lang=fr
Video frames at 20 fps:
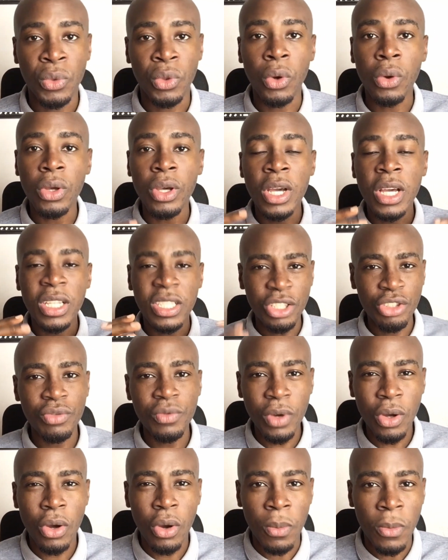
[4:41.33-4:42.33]
Donc, si tu
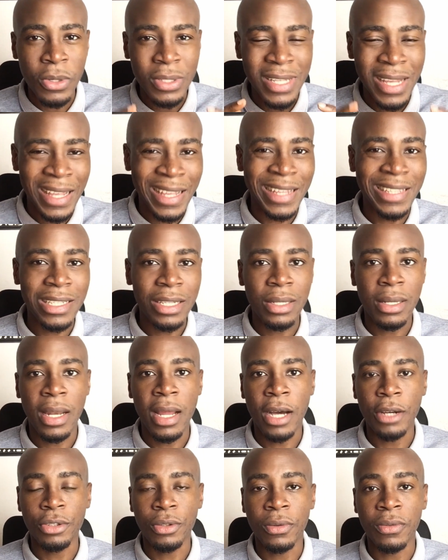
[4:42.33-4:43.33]
veux commencer à gagner de
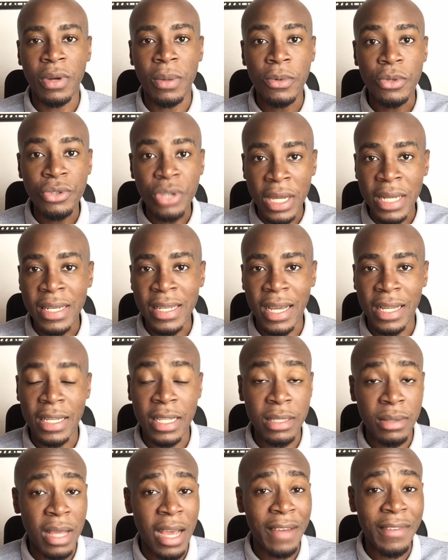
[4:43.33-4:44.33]
l'argent vraiment sur
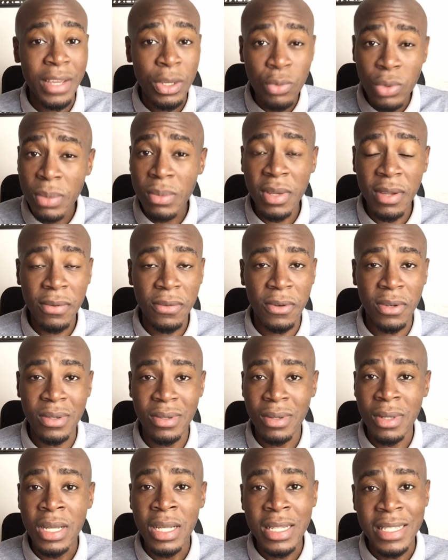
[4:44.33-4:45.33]
Internet, avec 8000
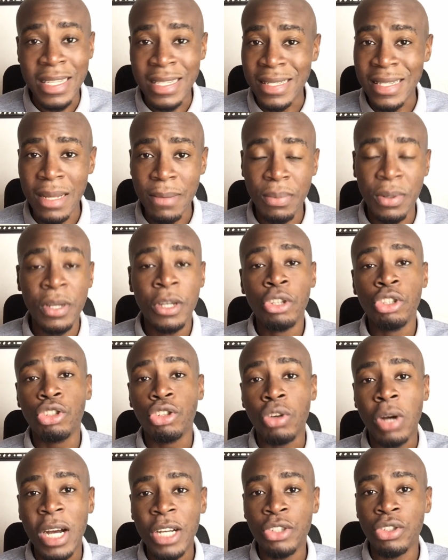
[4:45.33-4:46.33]
francs, c'est simple.
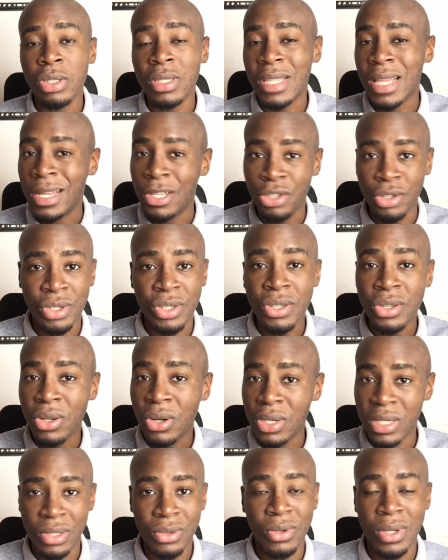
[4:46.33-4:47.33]
Tu auras juste à acheter une
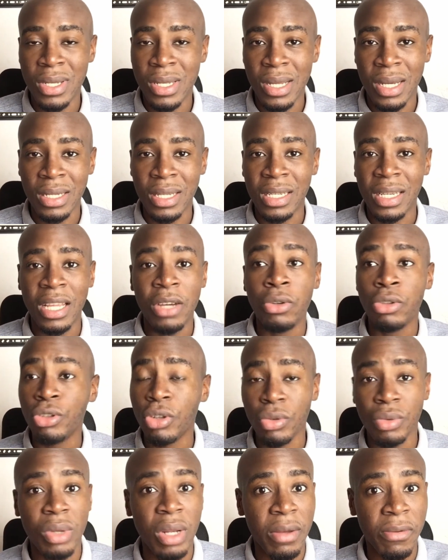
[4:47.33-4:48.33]
connexion Internet et
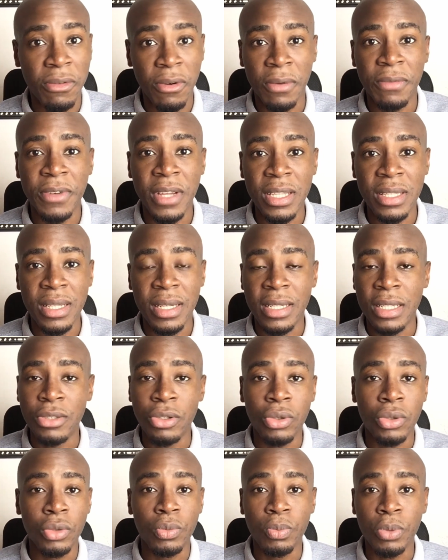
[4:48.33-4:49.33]
aujourd'hui, les forfaits Internet
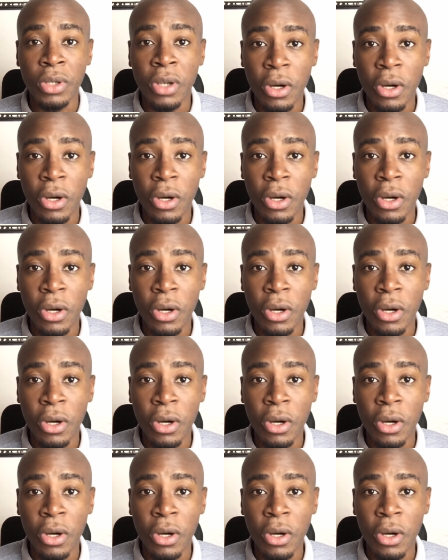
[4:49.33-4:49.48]
ne coûtent plus